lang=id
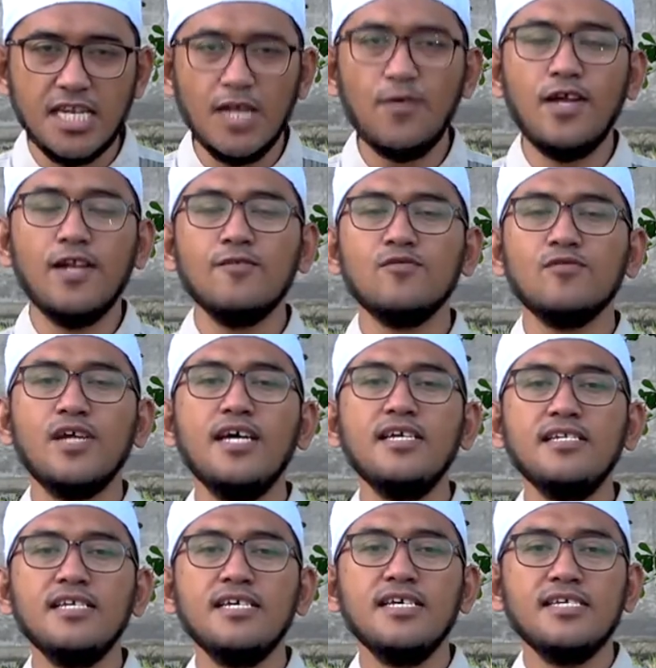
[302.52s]
tilawah
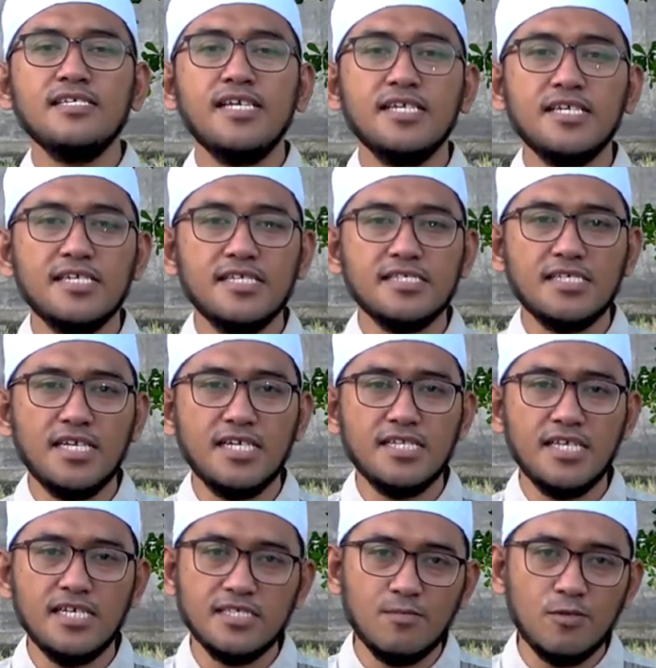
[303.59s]
Al-Quran, dan kita
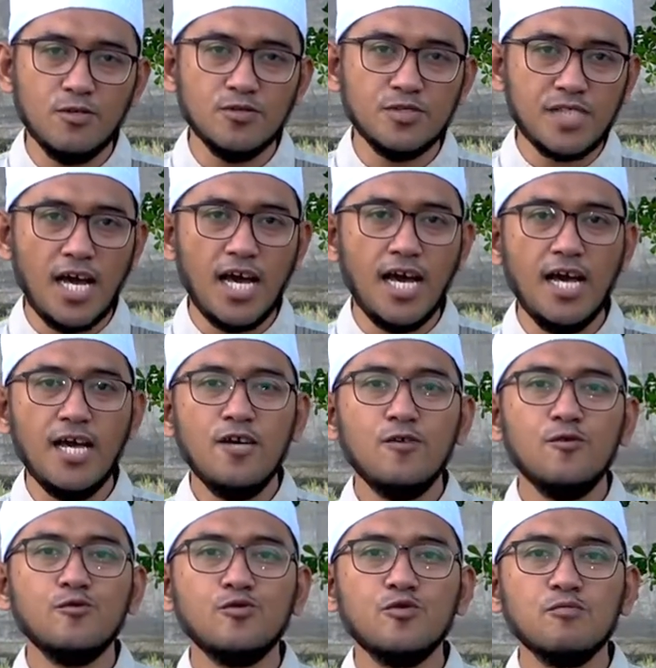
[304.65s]
senantiasa berusaha
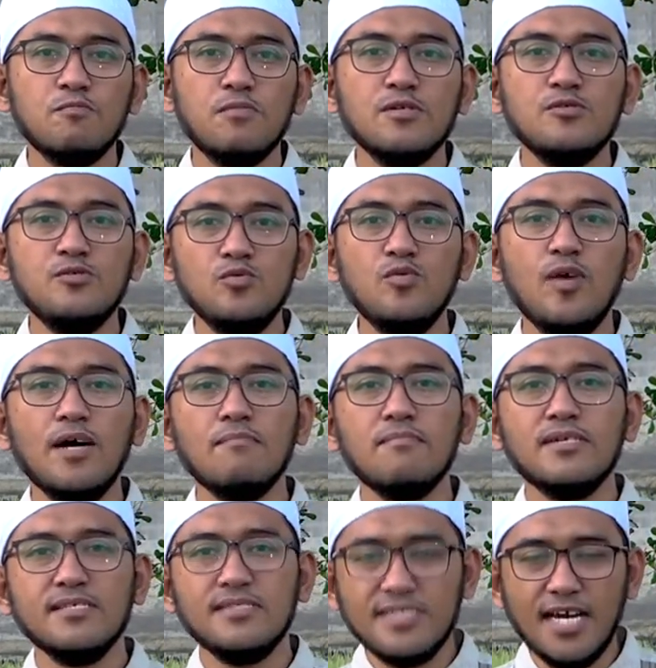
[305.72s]
untuk berjuang
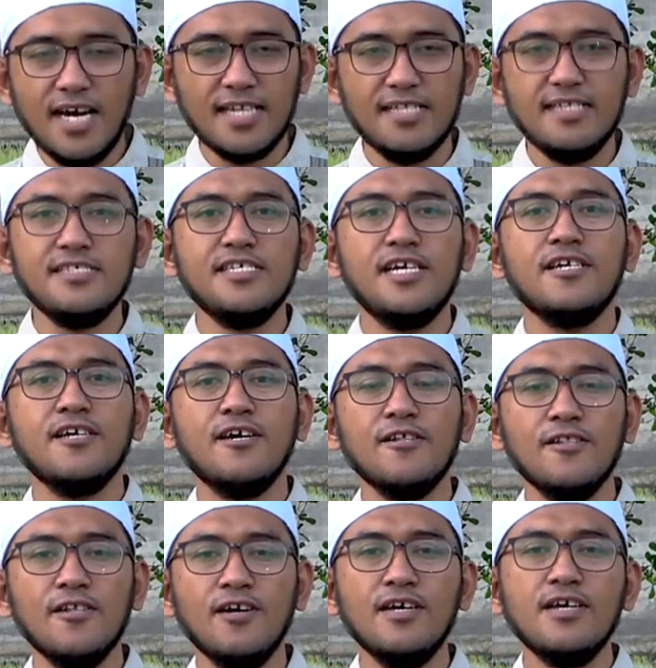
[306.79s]
berjihad di jalan
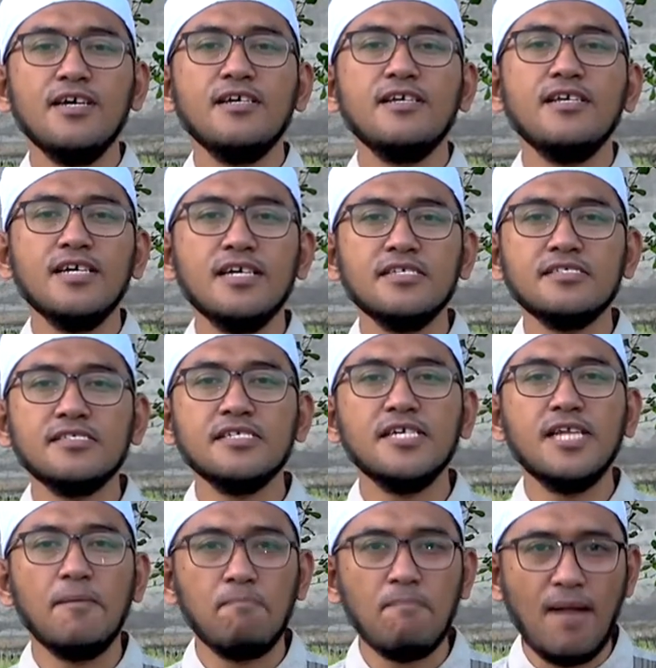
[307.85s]
Allah dengan
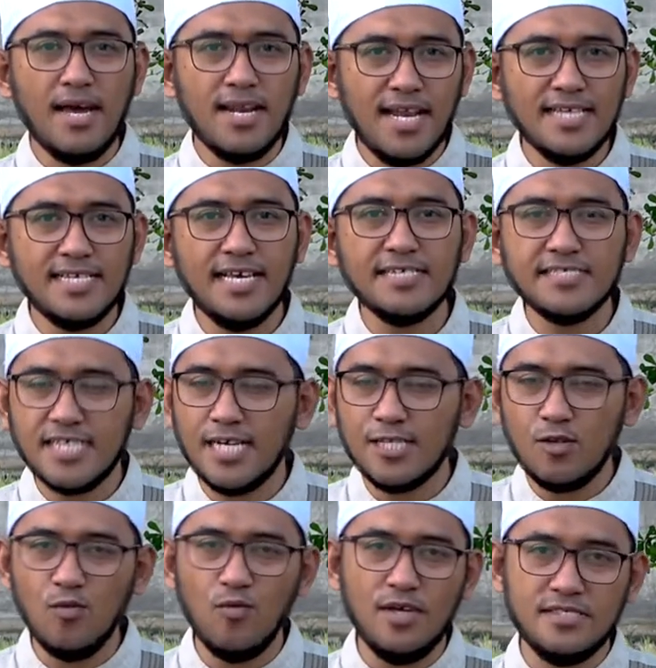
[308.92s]
segenap maknanya yang
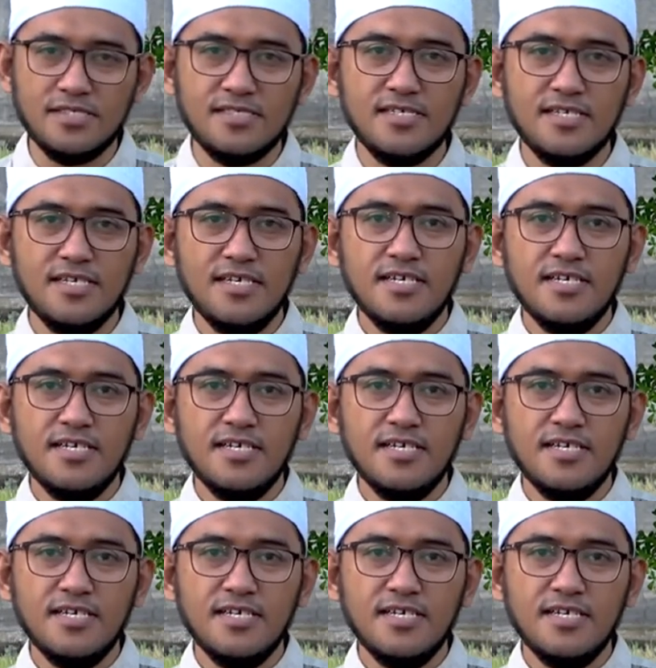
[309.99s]
sangat luas.